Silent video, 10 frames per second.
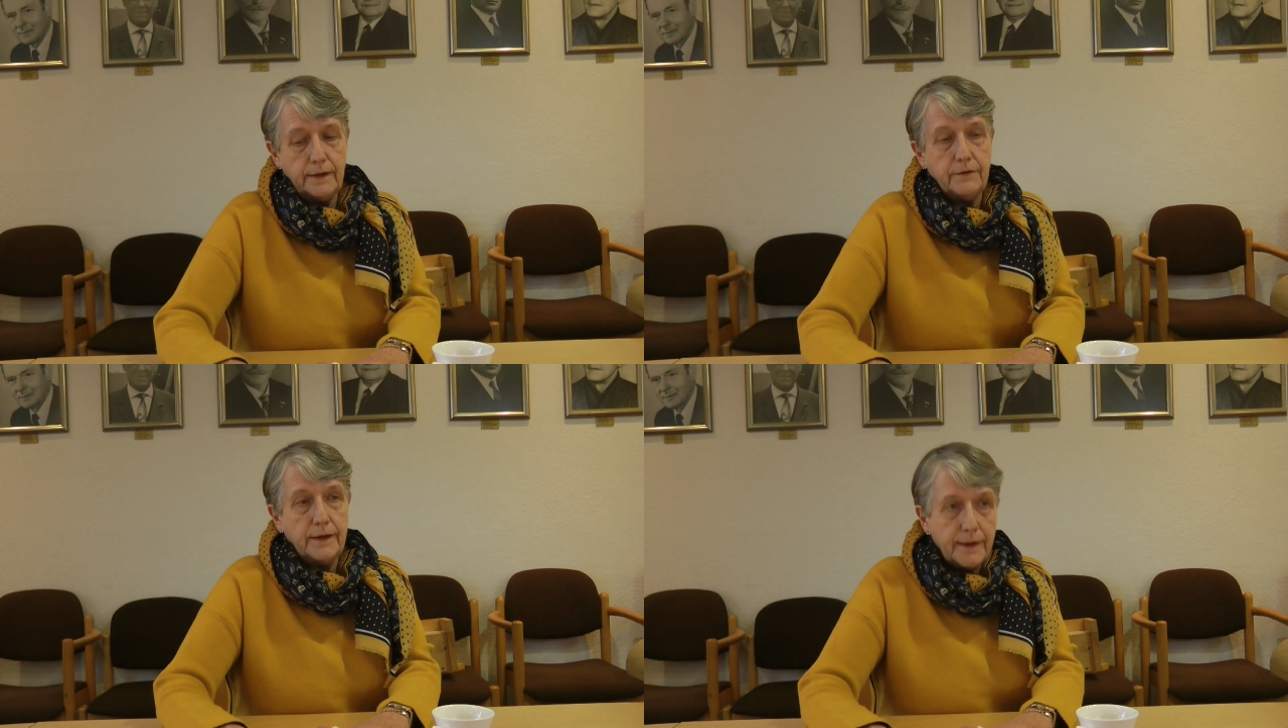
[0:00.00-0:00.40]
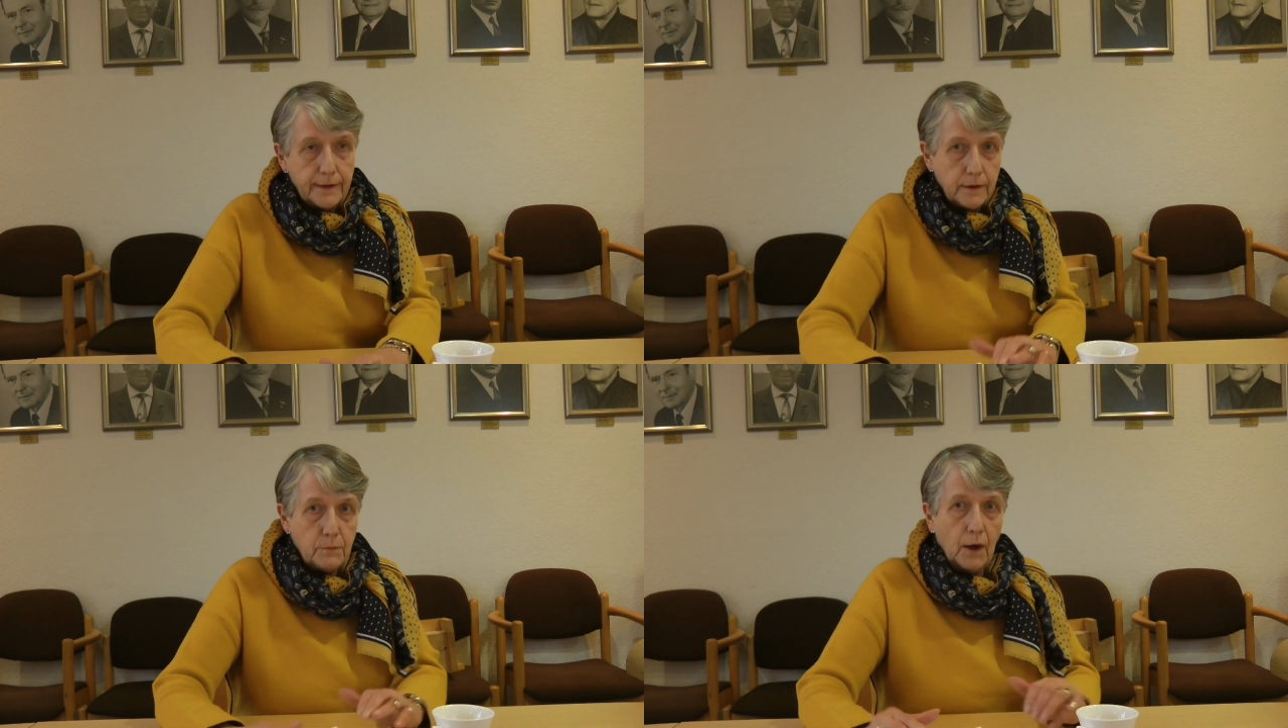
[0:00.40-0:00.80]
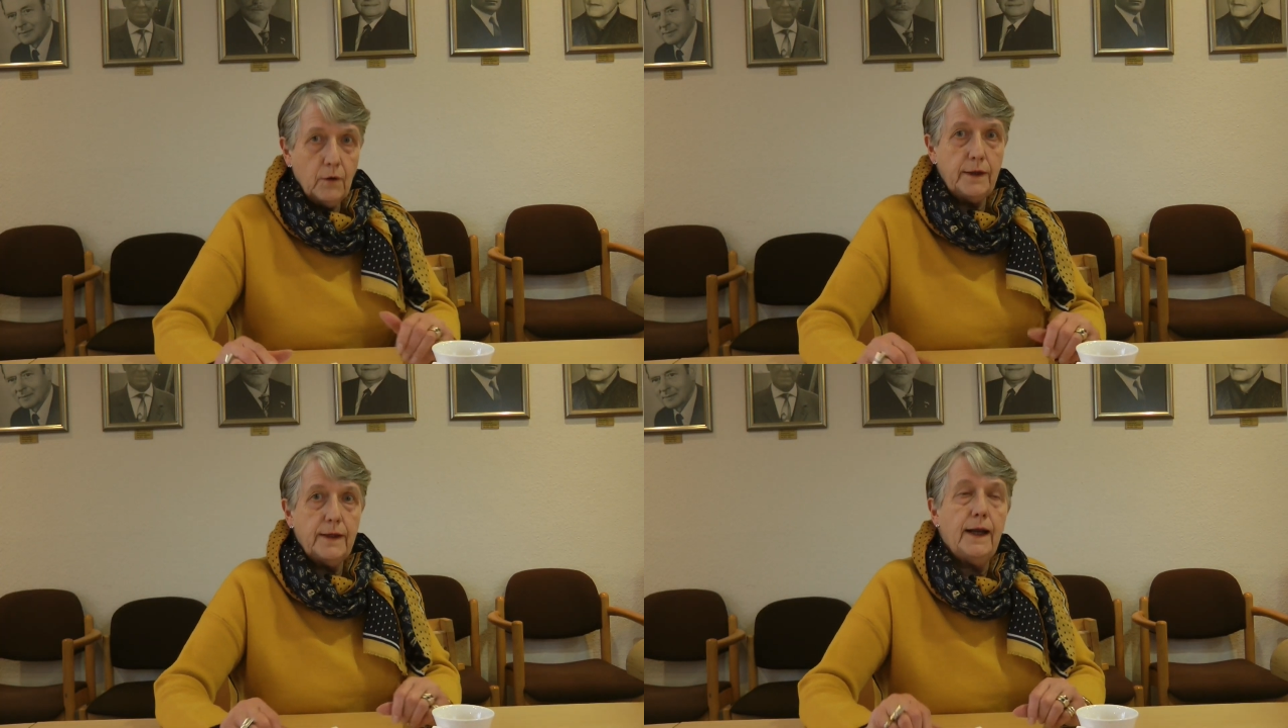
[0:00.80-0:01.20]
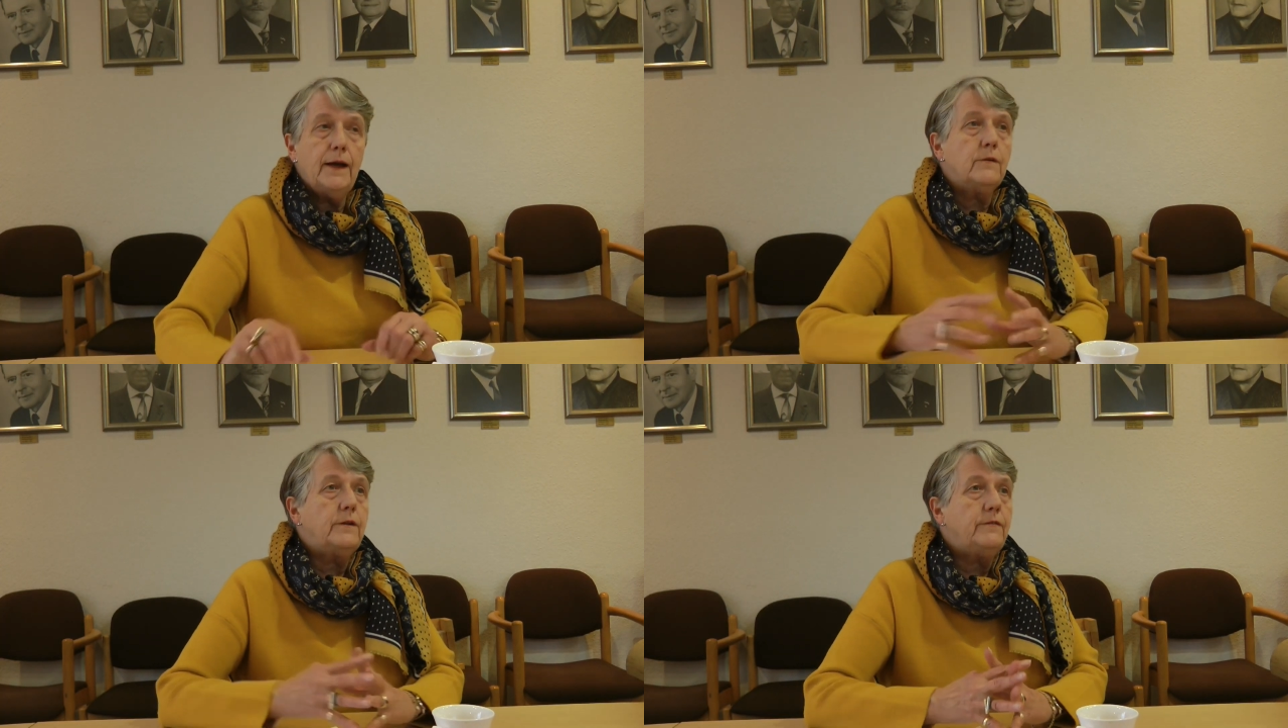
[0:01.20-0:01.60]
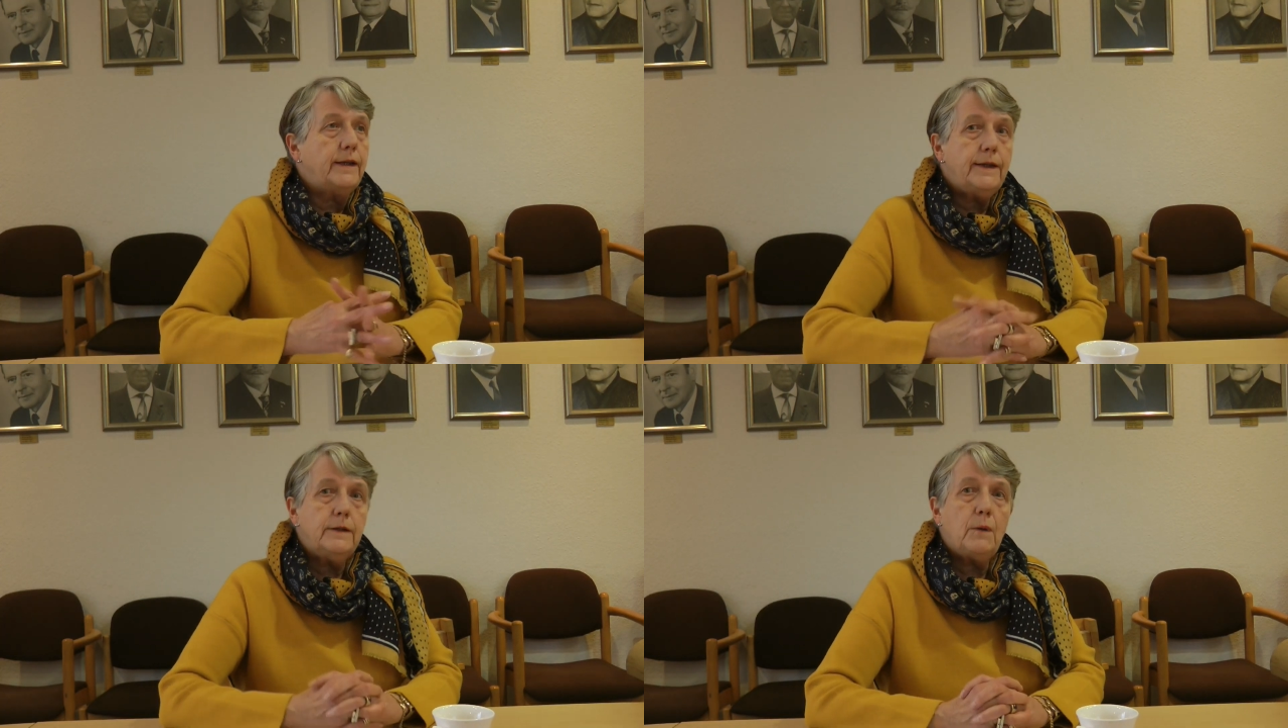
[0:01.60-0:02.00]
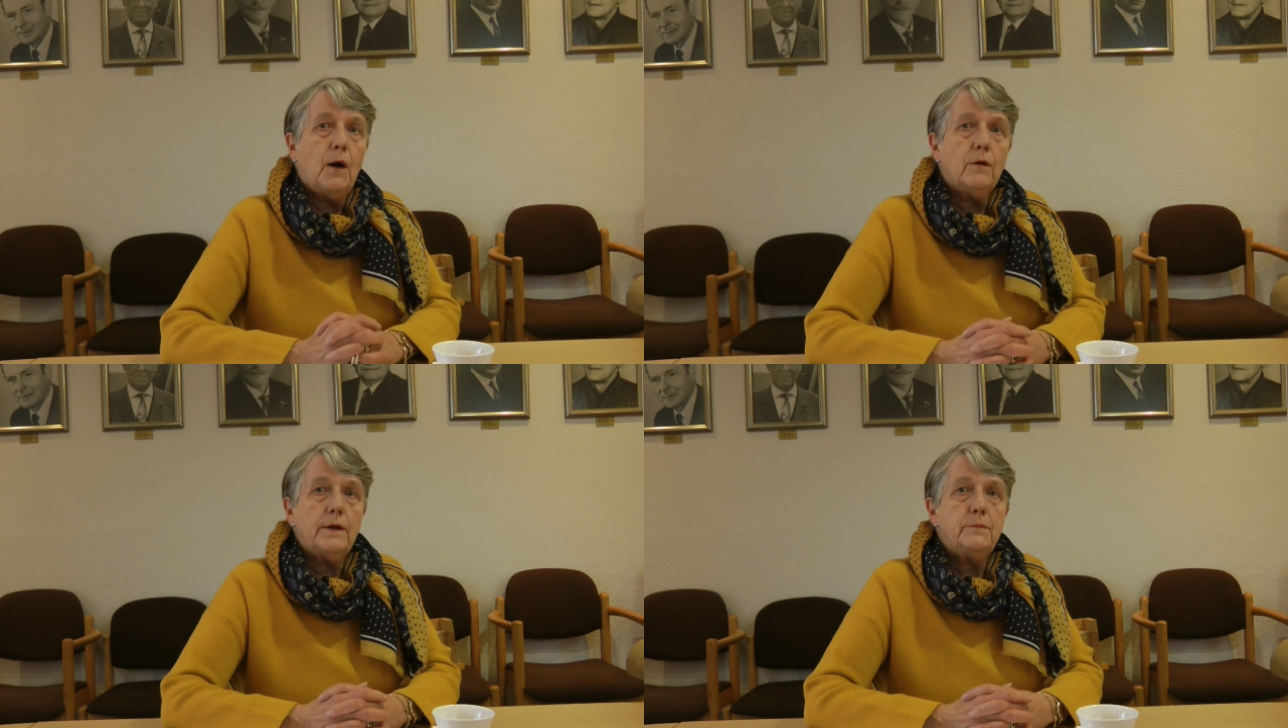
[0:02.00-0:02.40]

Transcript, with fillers: die wir nicht gebrauchen, die Kleidung, die wir nicht gebrauchen,